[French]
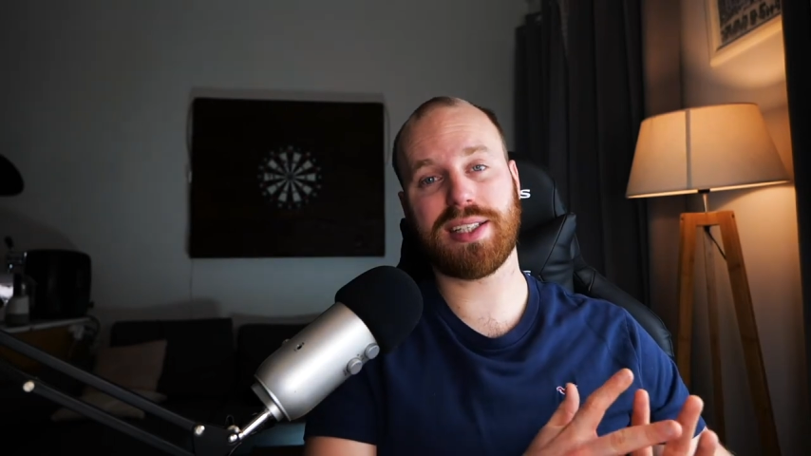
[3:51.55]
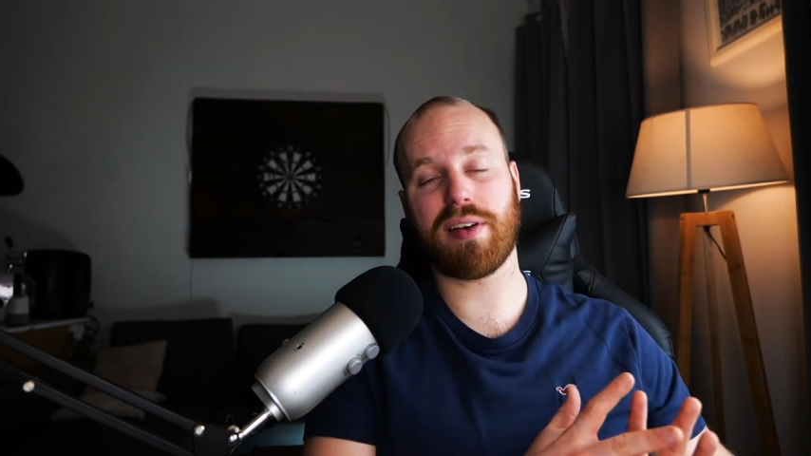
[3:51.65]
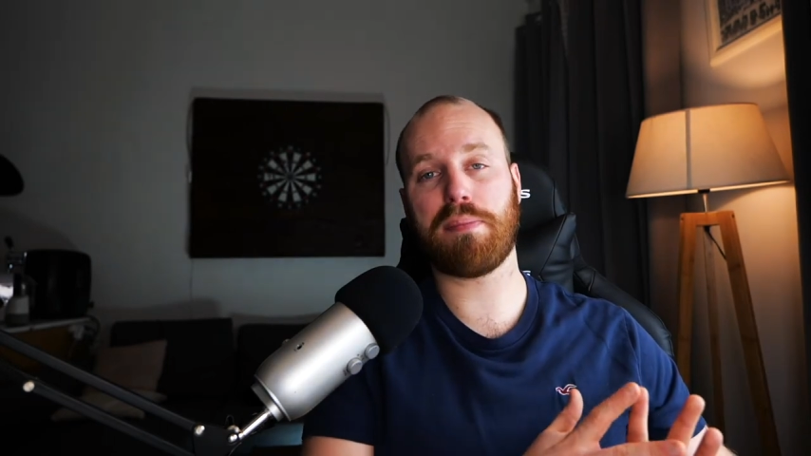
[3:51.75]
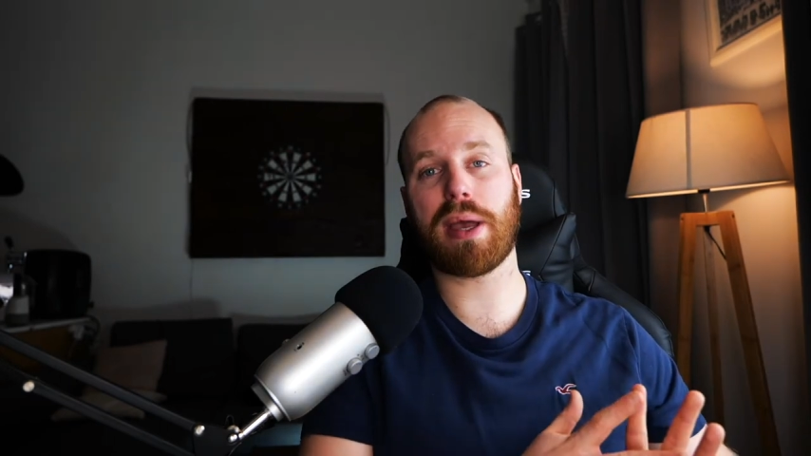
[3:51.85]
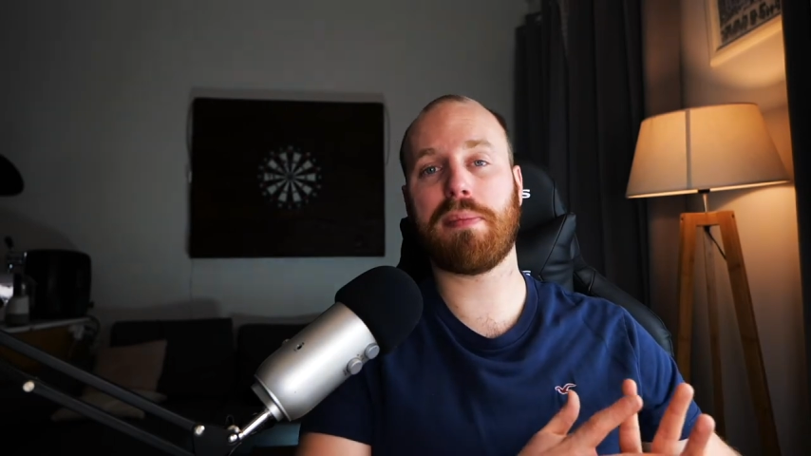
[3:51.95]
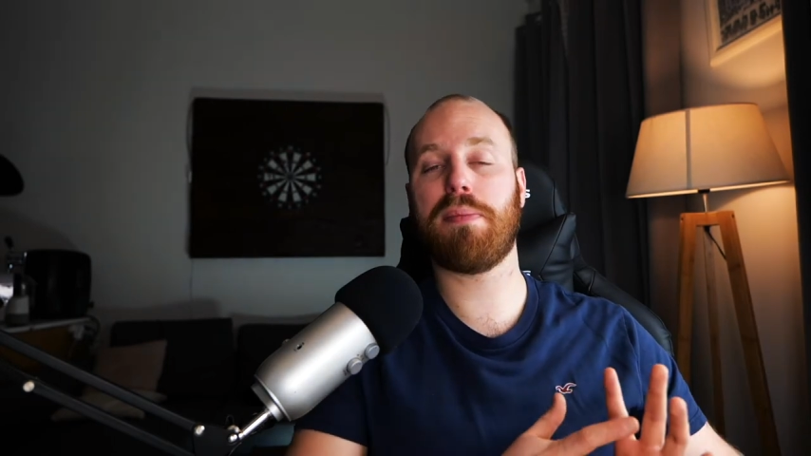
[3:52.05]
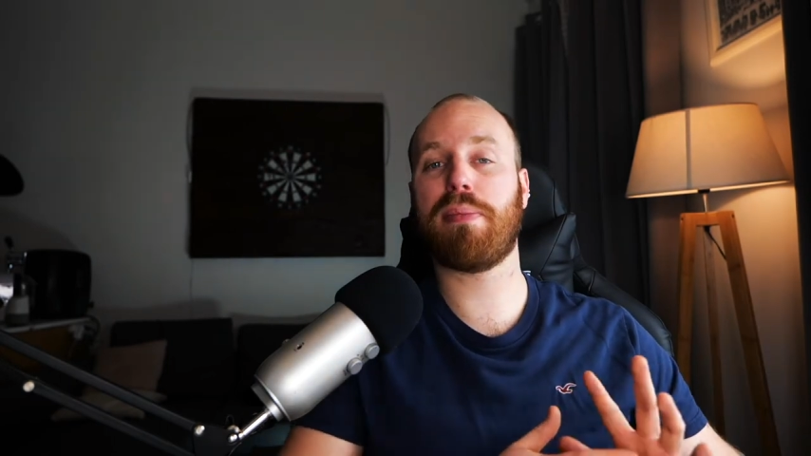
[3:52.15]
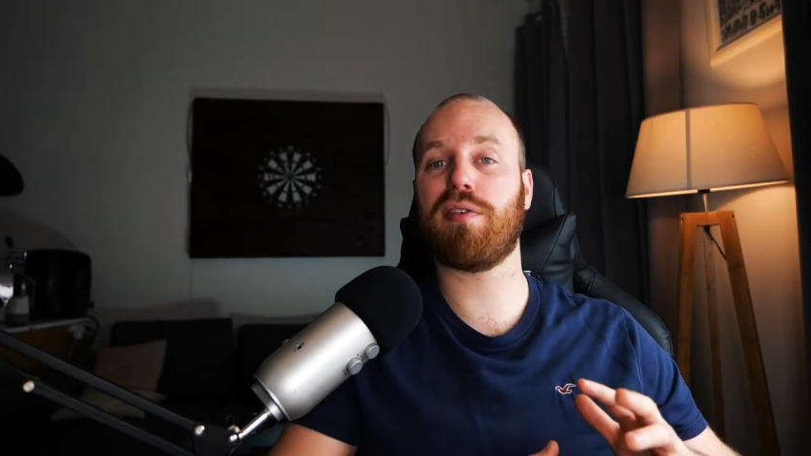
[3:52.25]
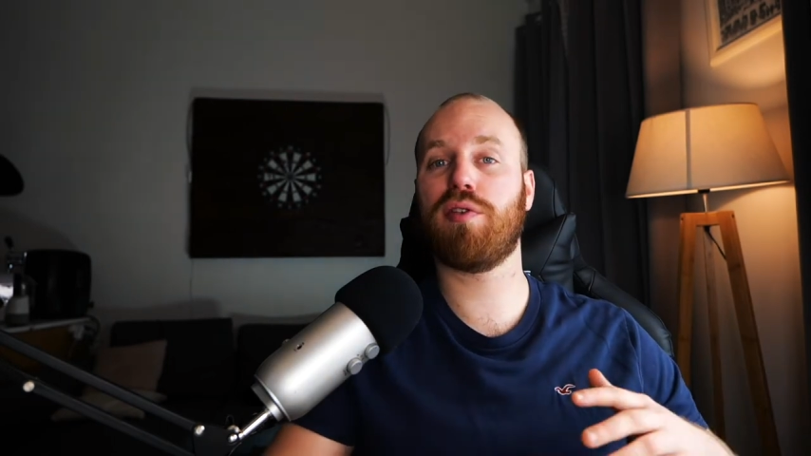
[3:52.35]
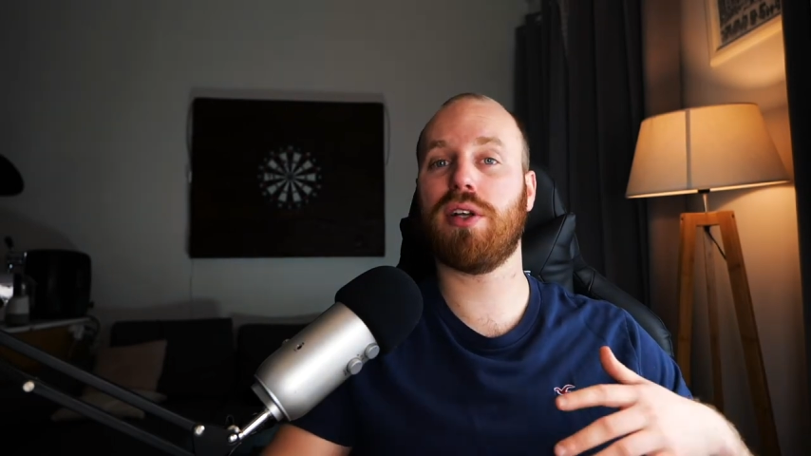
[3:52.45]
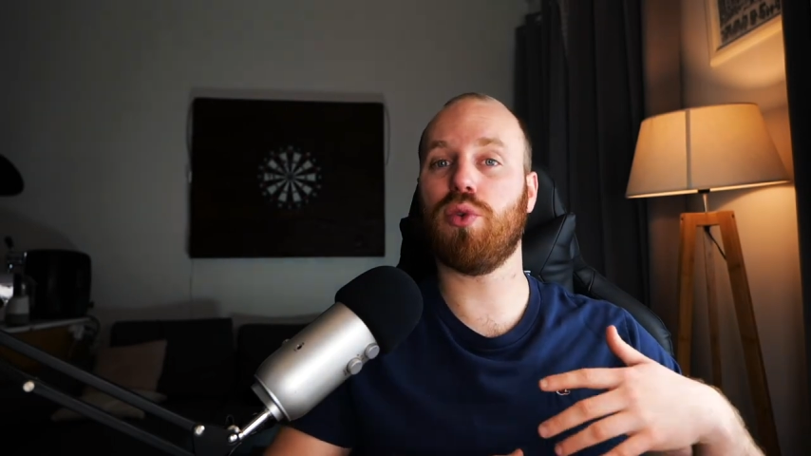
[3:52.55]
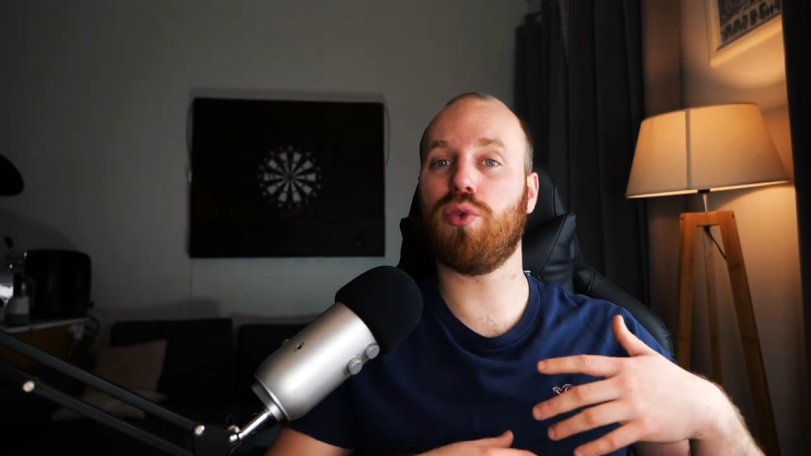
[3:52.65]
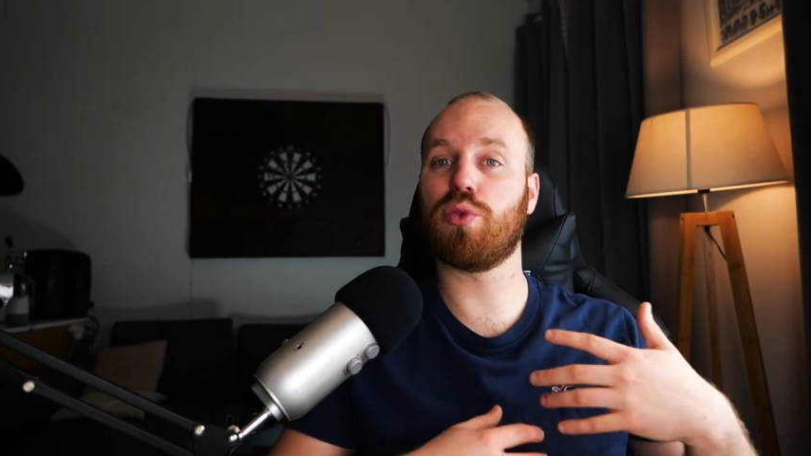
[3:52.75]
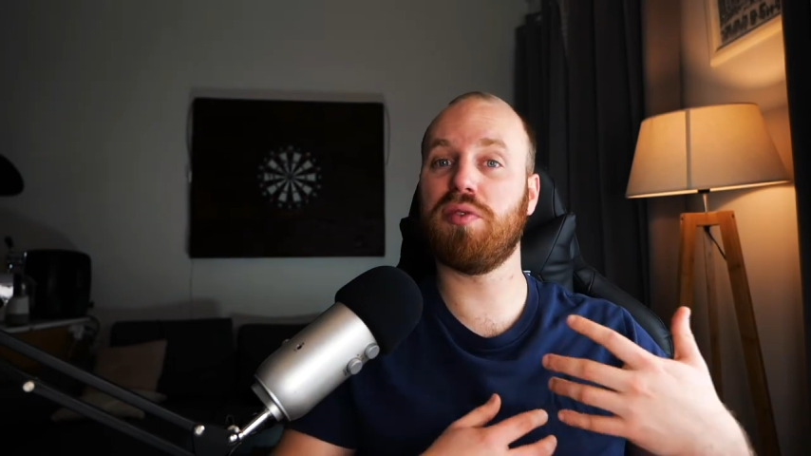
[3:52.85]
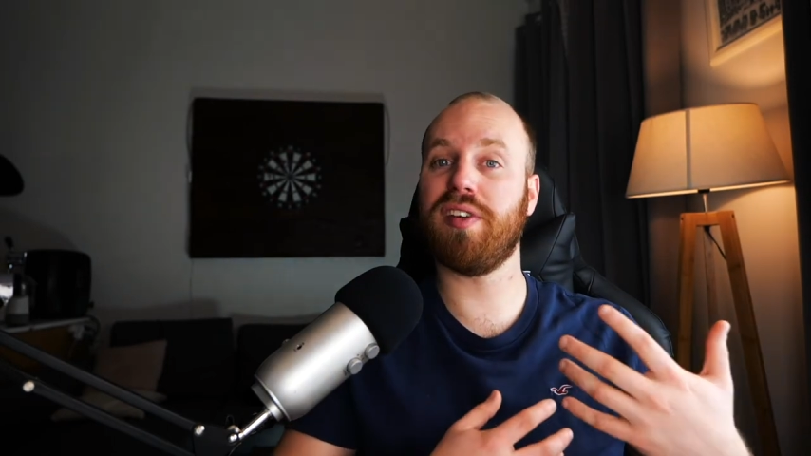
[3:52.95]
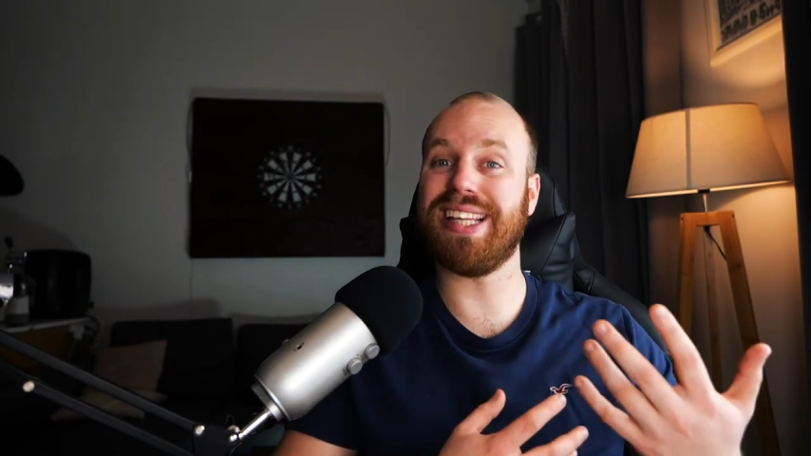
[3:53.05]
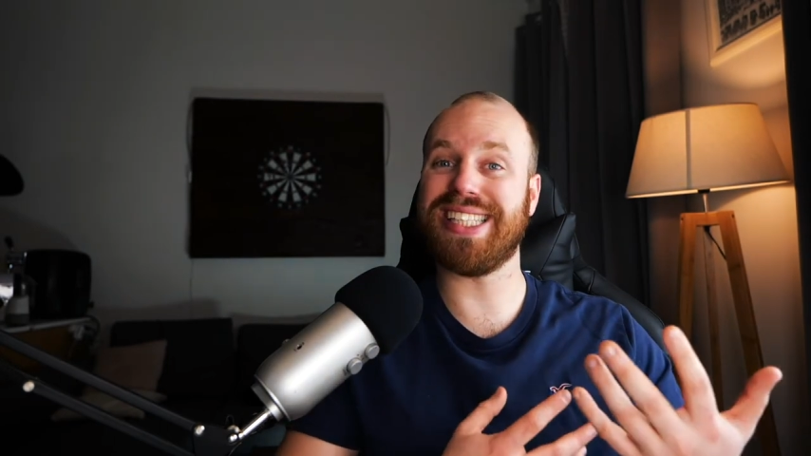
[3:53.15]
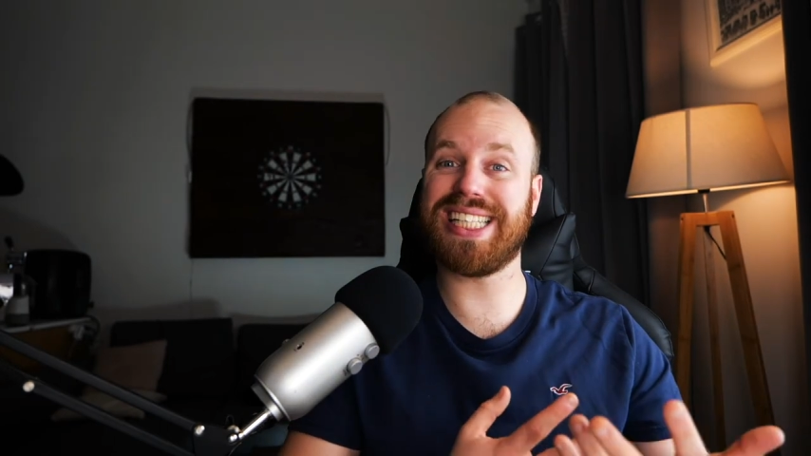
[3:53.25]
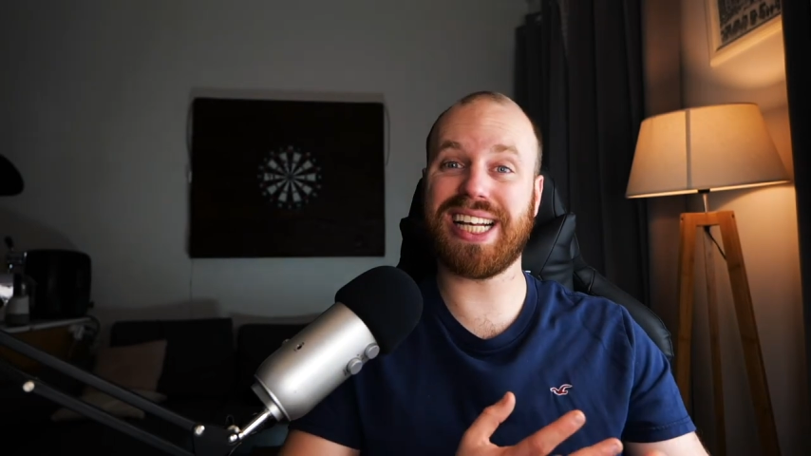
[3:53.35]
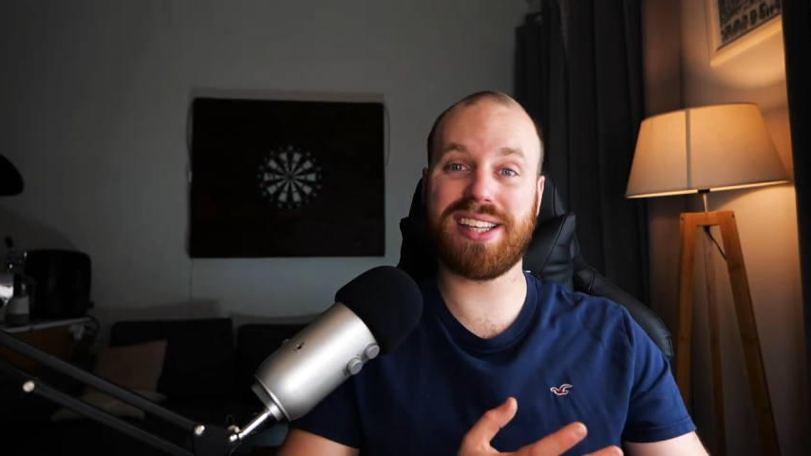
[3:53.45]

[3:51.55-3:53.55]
ça va permettre parfois de trouver des